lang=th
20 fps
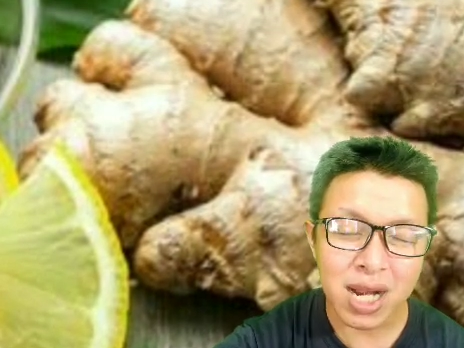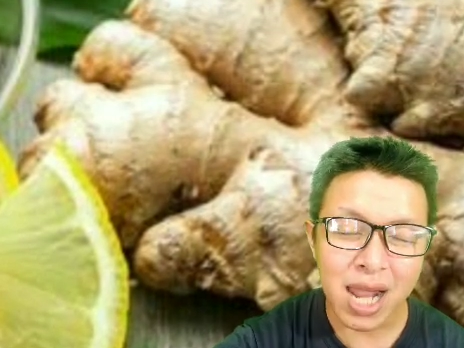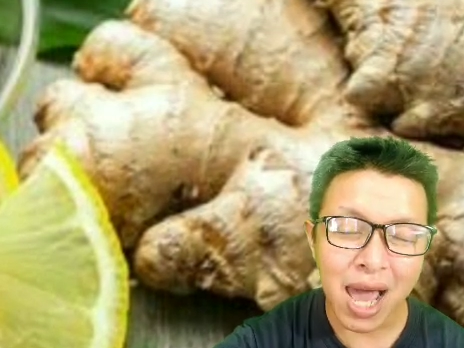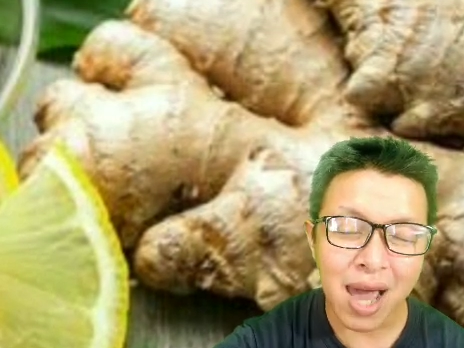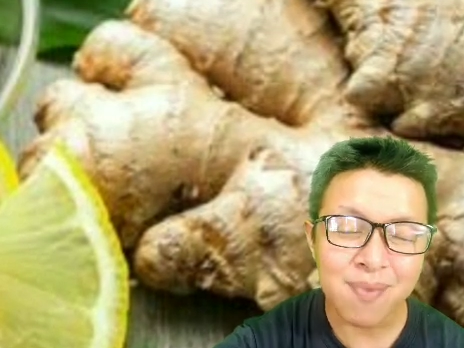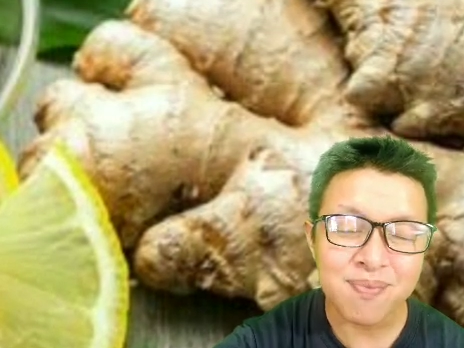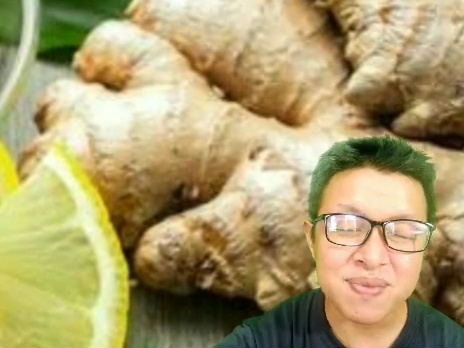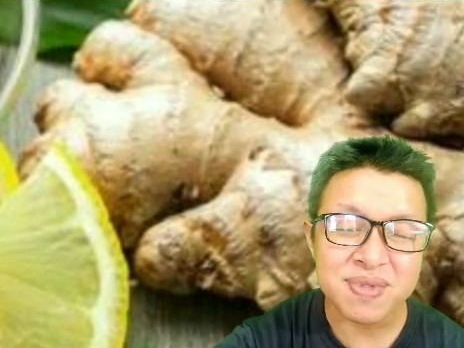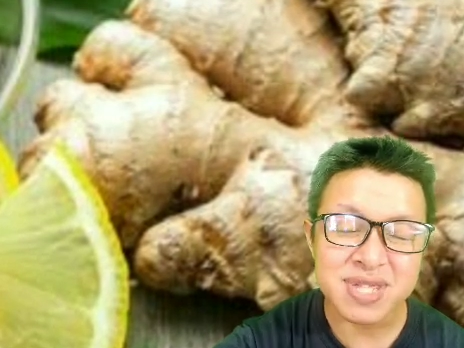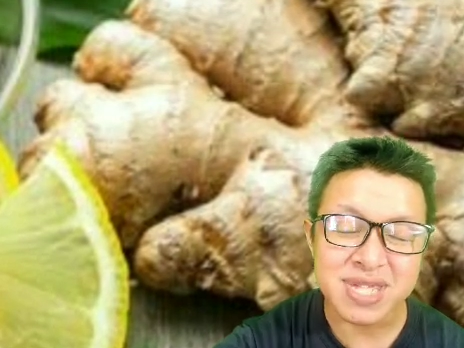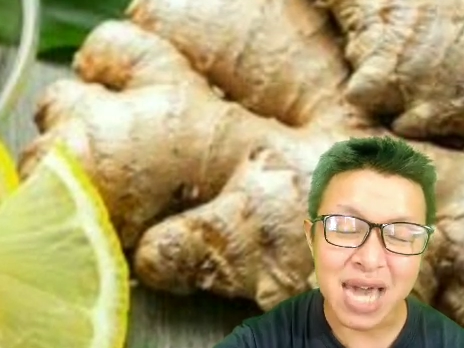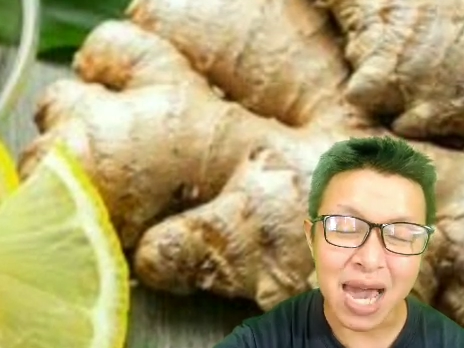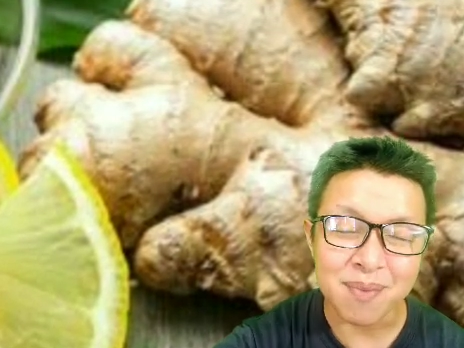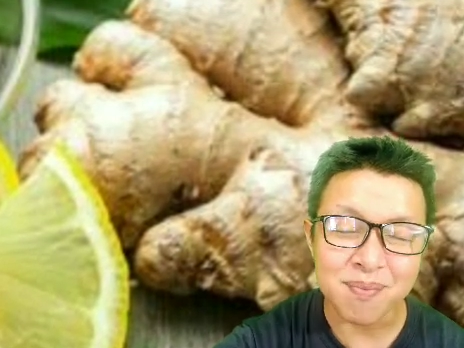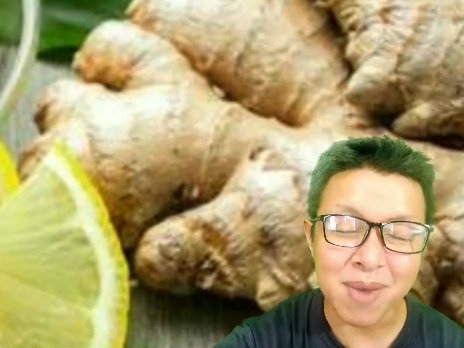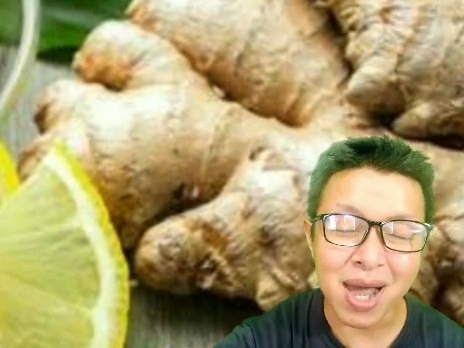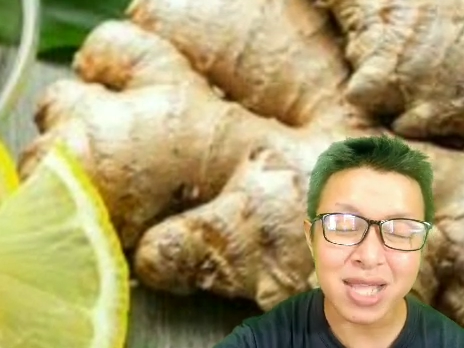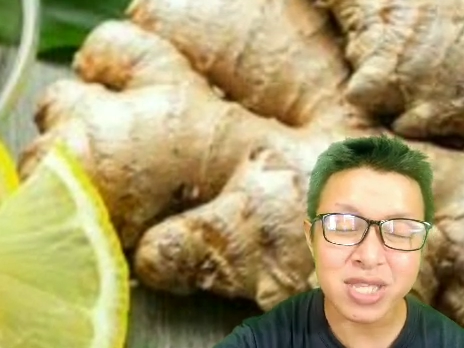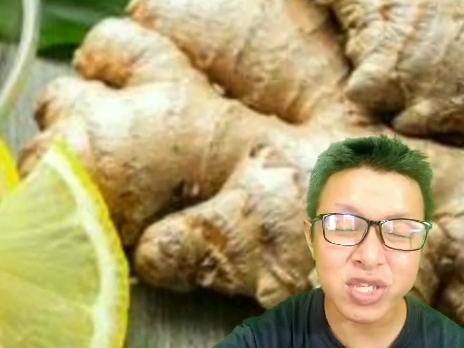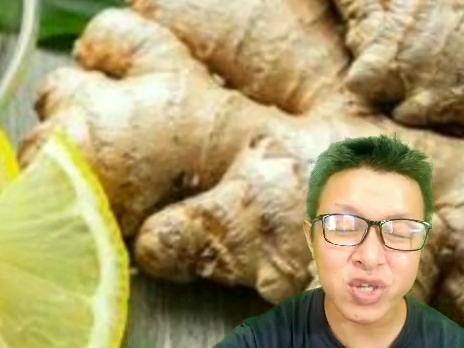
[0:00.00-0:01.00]
ครับสา
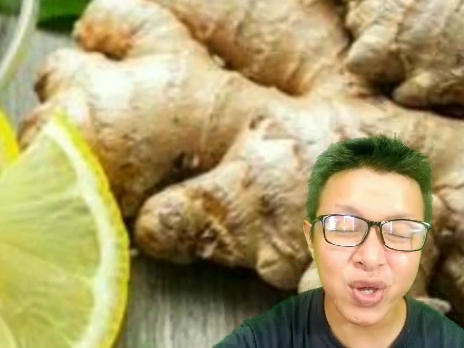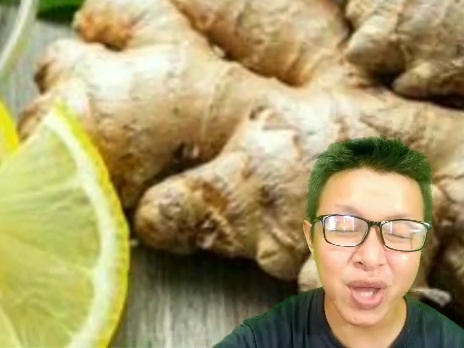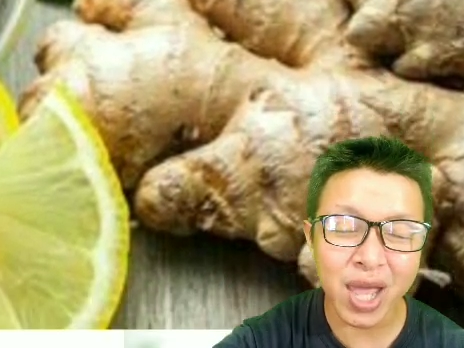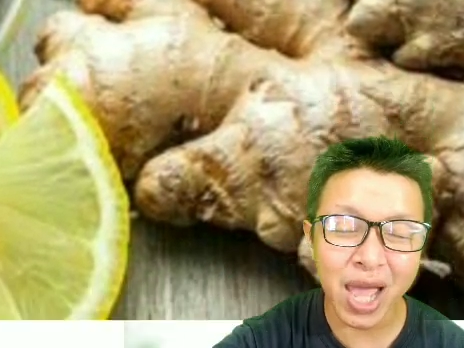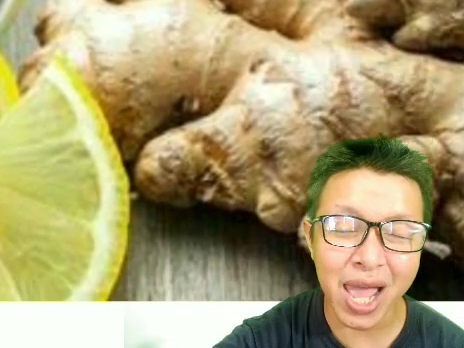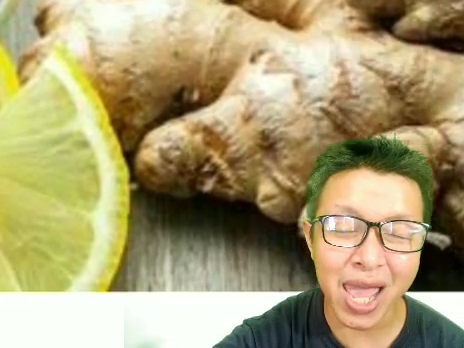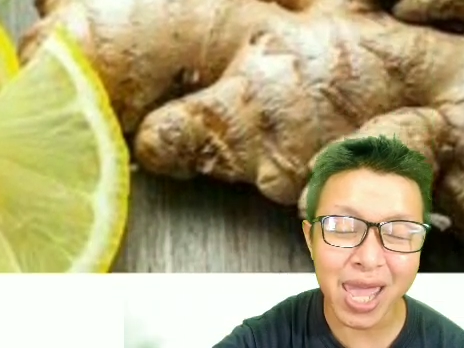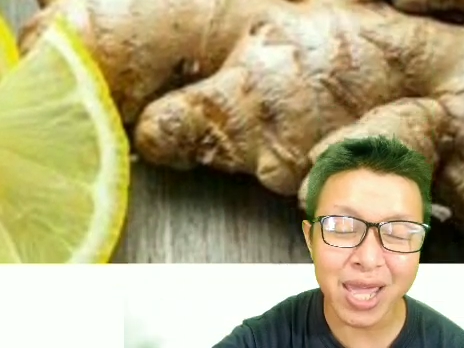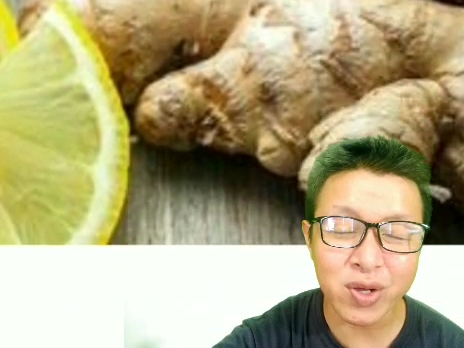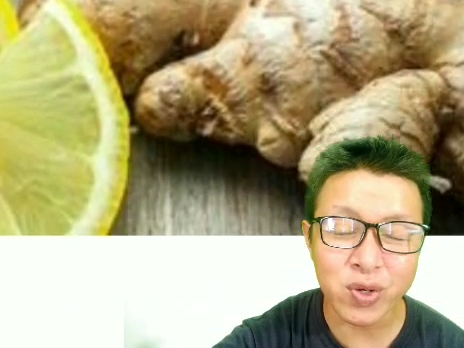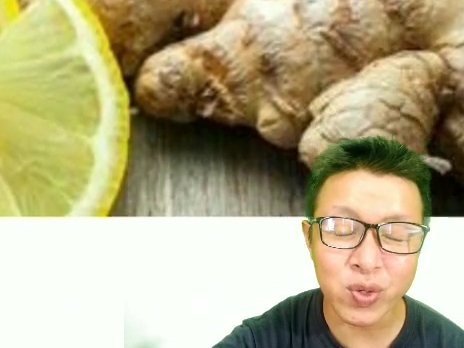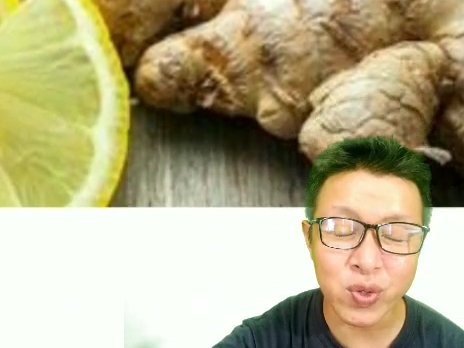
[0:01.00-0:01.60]
มารถช่วยให้